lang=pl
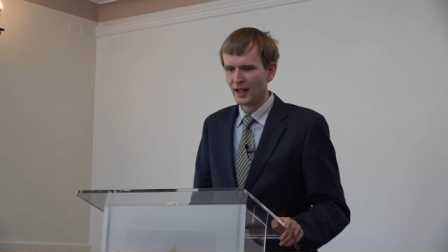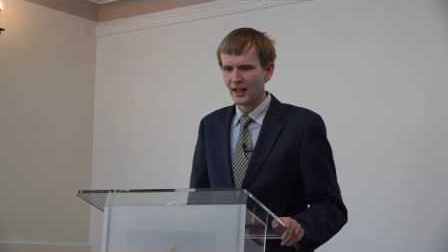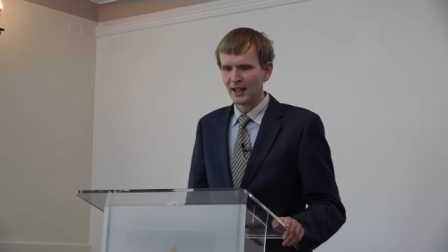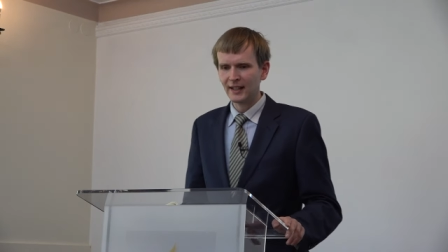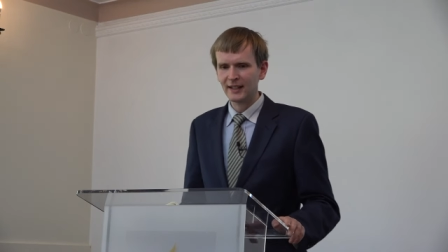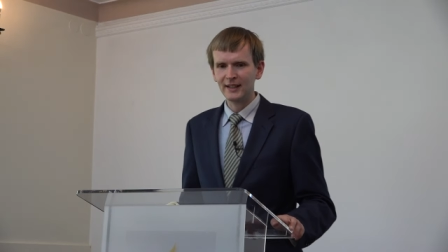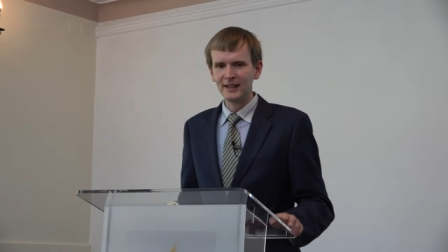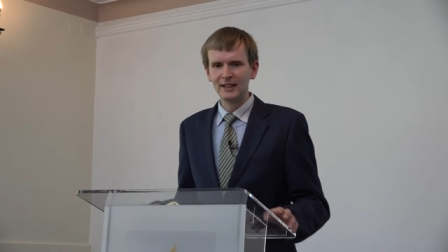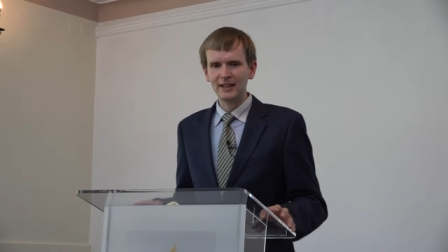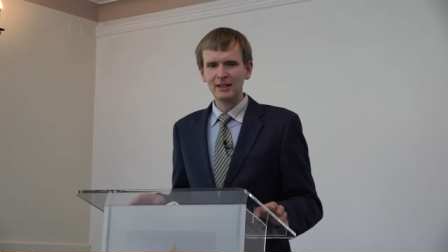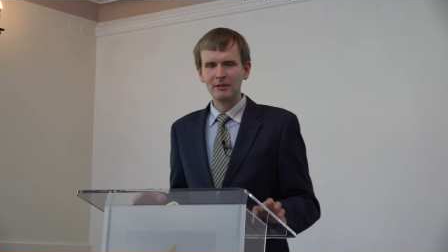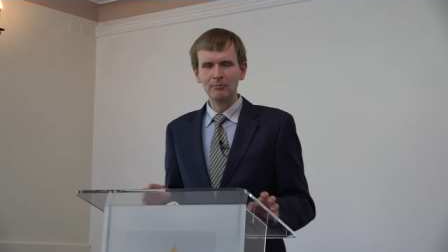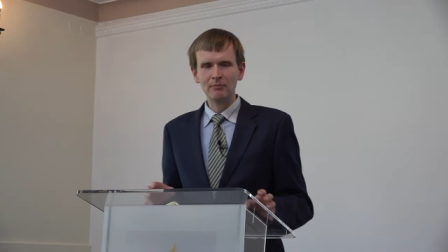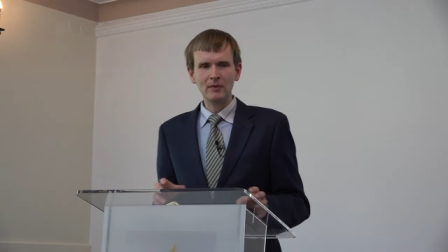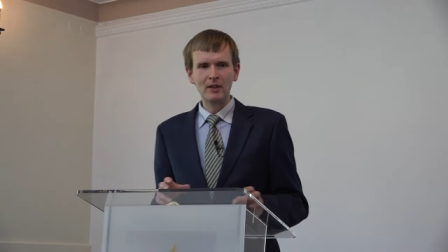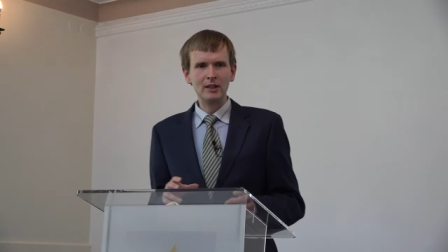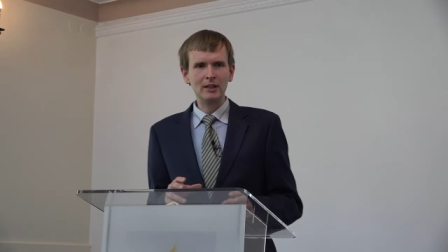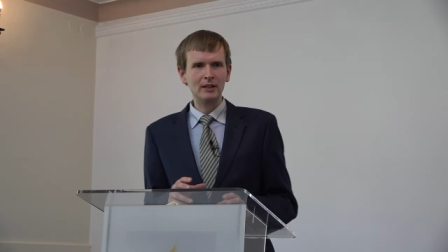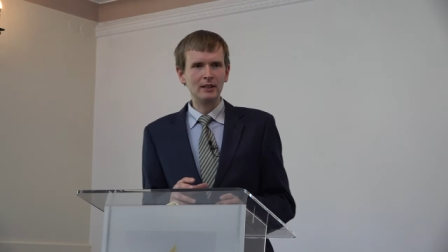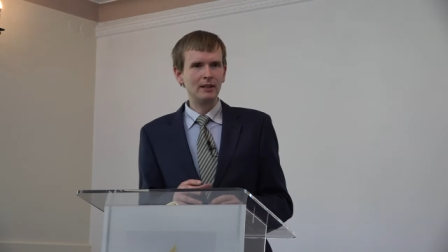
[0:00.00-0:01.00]
E,
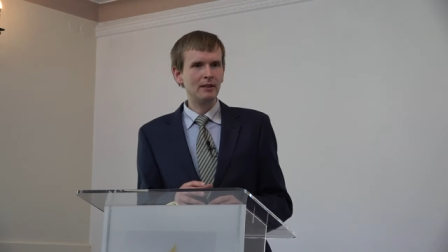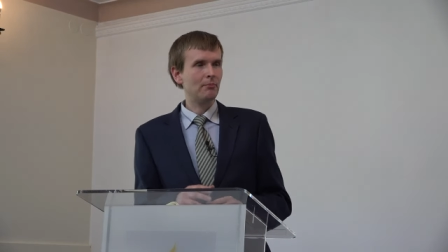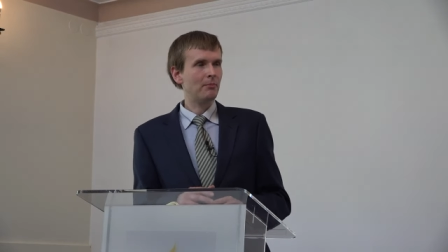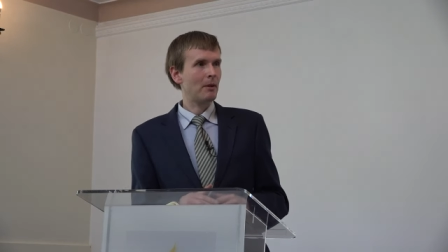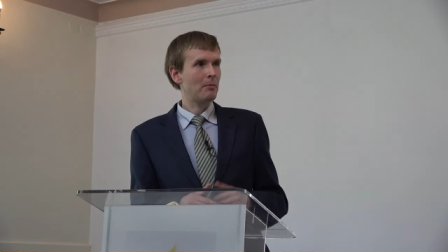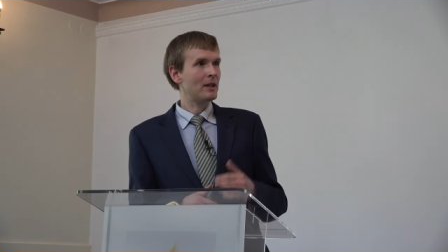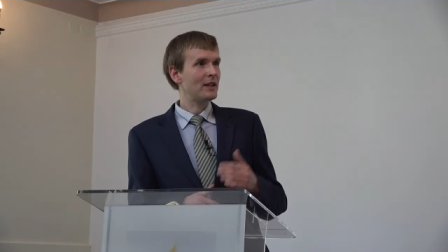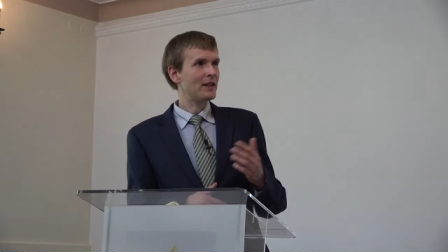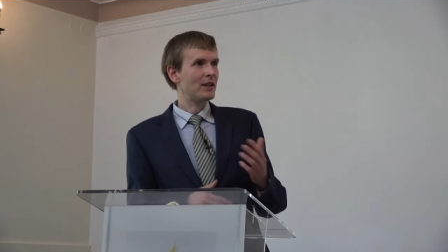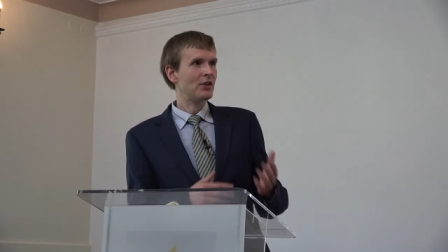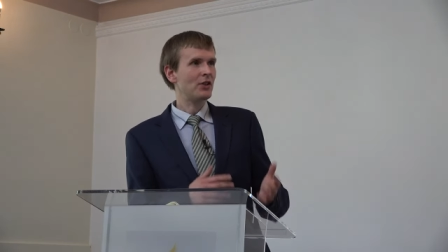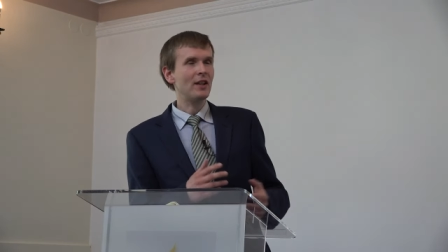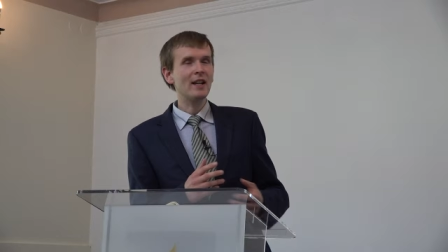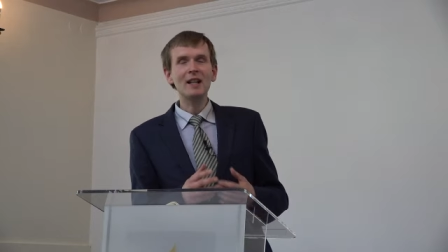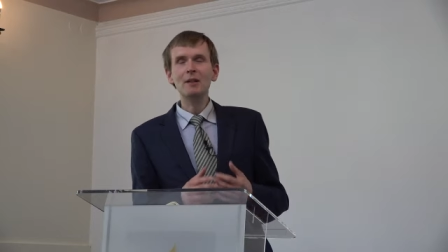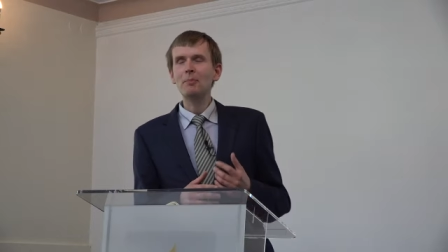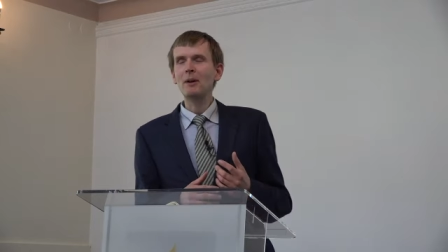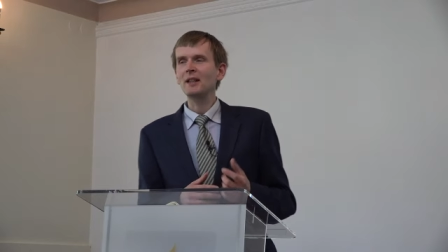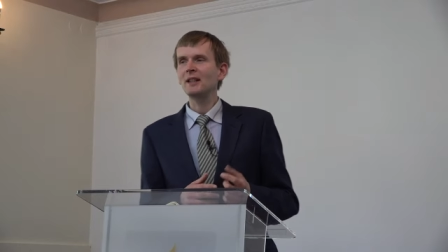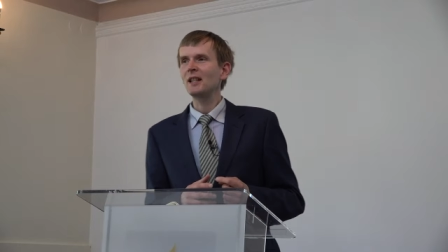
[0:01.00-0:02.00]
pamiętacie,
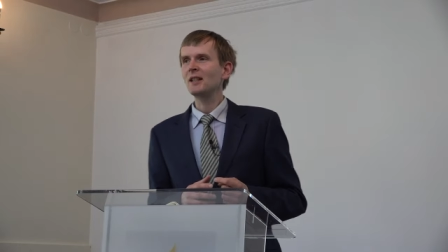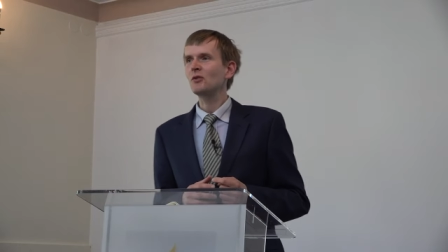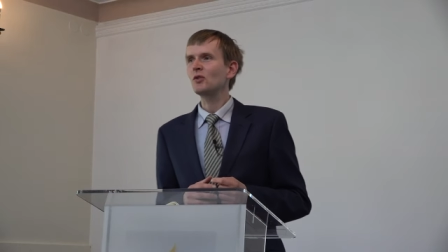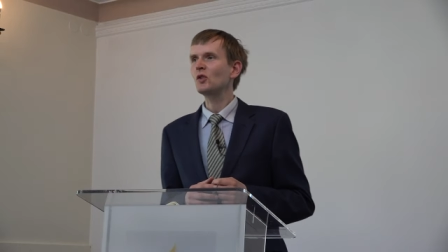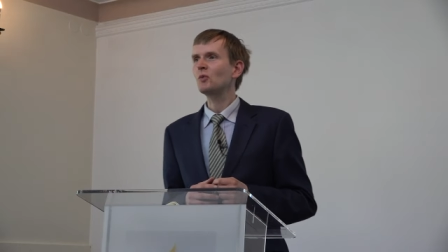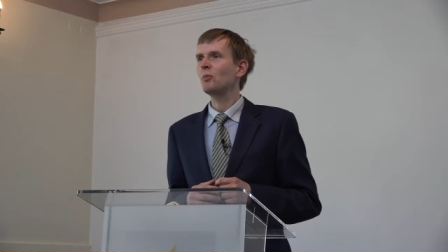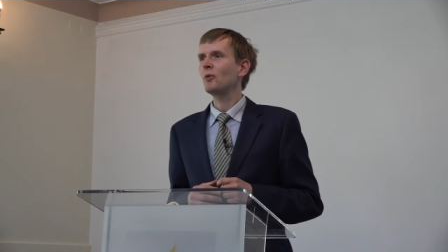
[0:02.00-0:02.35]
jak Pan Jezus